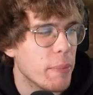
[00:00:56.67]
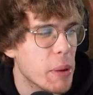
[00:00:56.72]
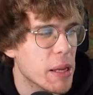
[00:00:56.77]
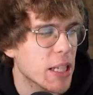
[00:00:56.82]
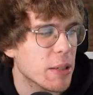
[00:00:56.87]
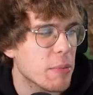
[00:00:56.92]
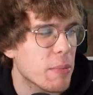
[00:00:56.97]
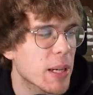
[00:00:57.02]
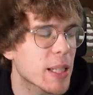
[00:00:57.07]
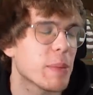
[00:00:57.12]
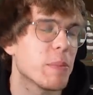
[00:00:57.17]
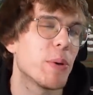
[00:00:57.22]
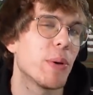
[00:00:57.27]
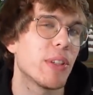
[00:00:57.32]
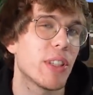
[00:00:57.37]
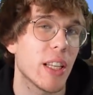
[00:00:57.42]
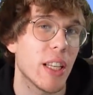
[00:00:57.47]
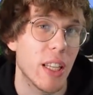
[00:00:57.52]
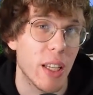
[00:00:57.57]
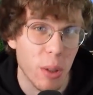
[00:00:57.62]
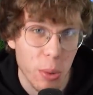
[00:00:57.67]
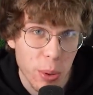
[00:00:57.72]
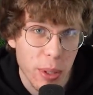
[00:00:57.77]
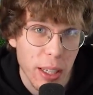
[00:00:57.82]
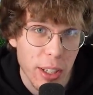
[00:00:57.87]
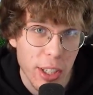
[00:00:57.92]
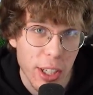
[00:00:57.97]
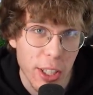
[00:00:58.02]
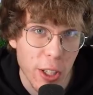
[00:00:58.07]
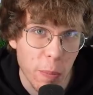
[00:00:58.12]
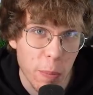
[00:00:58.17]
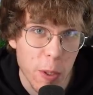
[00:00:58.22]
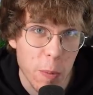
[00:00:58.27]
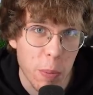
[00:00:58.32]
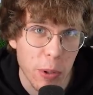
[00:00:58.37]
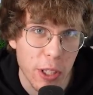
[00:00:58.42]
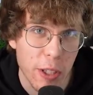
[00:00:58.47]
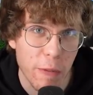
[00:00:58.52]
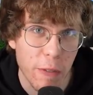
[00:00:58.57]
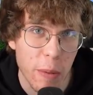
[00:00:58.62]
będzie mi bardzo miło, jeżeli uda się dobić
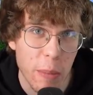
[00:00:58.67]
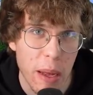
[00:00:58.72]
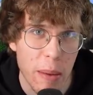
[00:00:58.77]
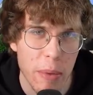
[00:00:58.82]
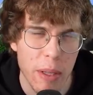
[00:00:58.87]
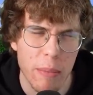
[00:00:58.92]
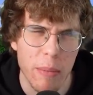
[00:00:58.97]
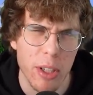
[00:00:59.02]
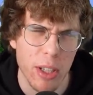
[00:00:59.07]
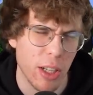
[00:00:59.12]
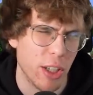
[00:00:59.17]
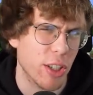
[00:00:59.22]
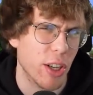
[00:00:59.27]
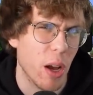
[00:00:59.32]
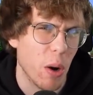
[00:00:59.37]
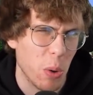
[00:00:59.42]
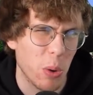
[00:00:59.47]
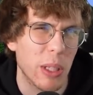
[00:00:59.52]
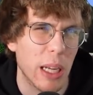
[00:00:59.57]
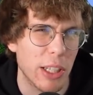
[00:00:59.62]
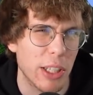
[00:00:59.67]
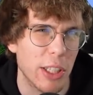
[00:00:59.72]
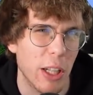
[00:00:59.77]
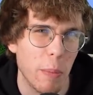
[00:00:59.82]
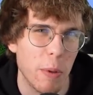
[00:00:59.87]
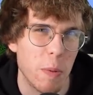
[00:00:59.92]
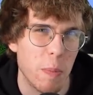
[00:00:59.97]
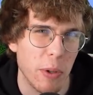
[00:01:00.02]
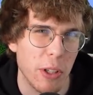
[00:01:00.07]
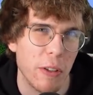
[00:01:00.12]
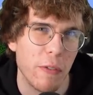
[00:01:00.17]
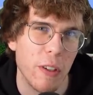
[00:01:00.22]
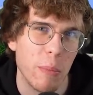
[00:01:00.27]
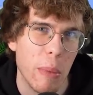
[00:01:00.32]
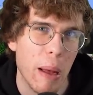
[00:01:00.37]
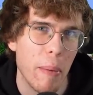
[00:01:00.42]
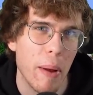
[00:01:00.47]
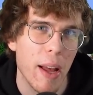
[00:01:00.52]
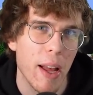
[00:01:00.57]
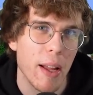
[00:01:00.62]
pod tym filmem i myślę, że uda się dobić pod pod tym
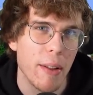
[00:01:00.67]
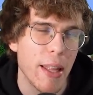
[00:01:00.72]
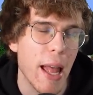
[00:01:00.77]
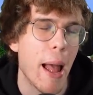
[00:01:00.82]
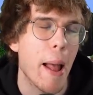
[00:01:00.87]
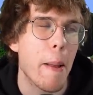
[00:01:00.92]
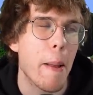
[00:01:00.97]
filmem te